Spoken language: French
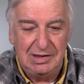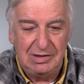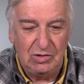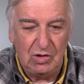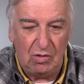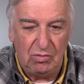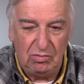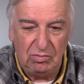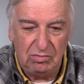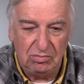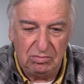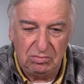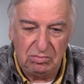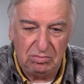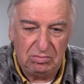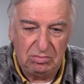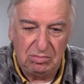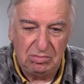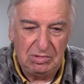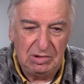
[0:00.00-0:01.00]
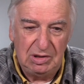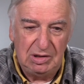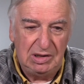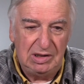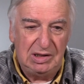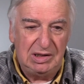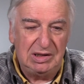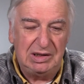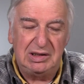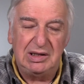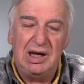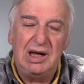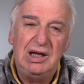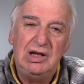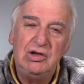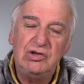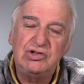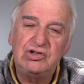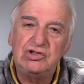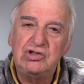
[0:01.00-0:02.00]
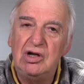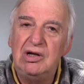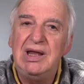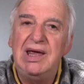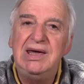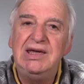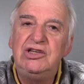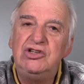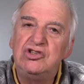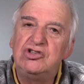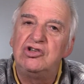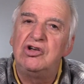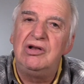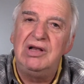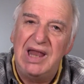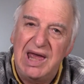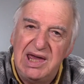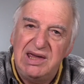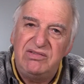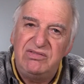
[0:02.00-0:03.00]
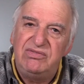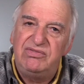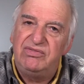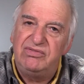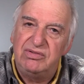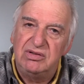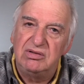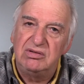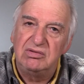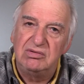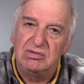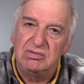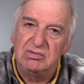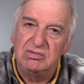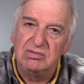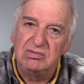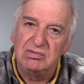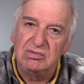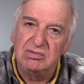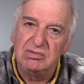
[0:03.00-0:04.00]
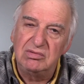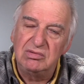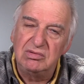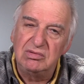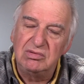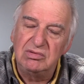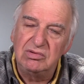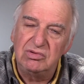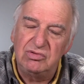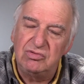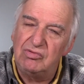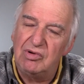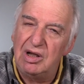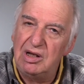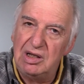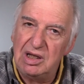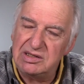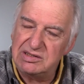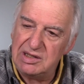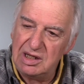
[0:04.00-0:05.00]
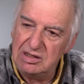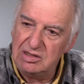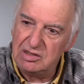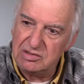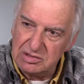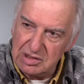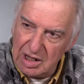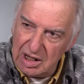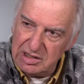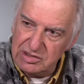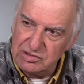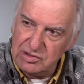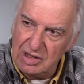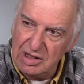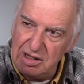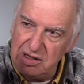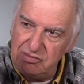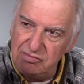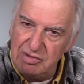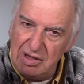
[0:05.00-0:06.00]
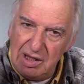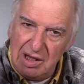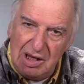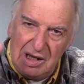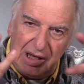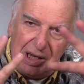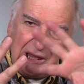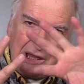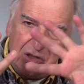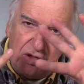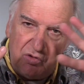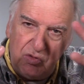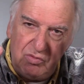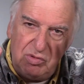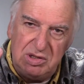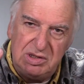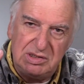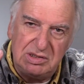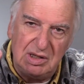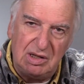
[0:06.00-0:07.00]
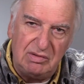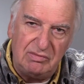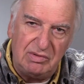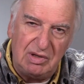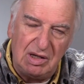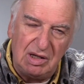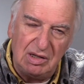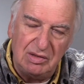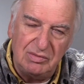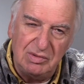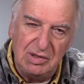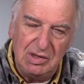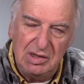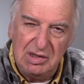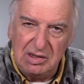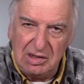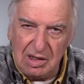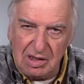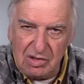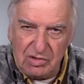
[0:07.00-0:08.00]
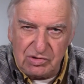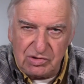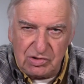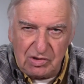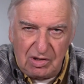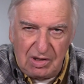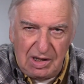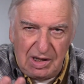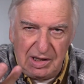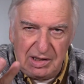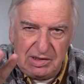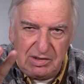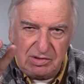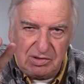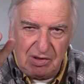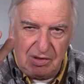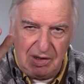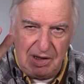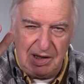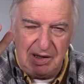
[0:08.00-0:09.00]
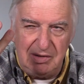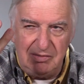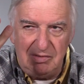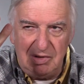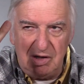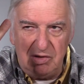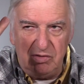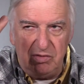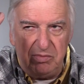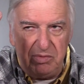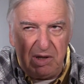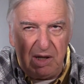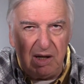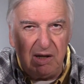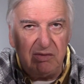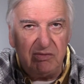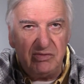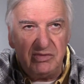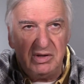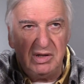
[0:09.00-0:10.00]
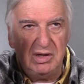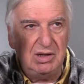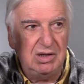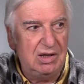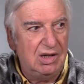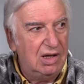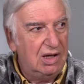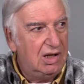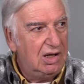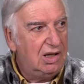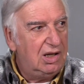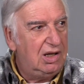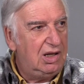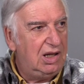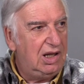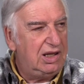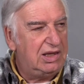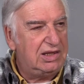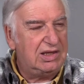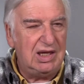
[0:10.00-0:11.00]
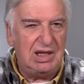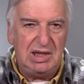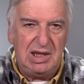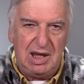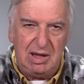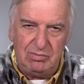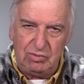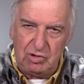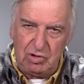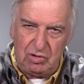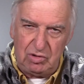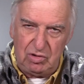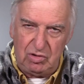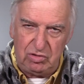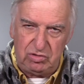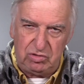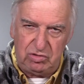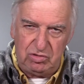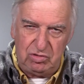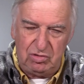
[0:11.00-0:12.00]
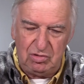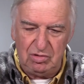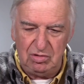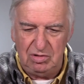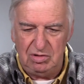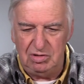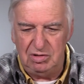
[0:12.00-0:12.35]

Non. Quand le soleil se lève, tu vois la scène, le soleil se lève, la nuit s'en va. Quand le soleil se lève, la lumière vient, les ténèbres reculent.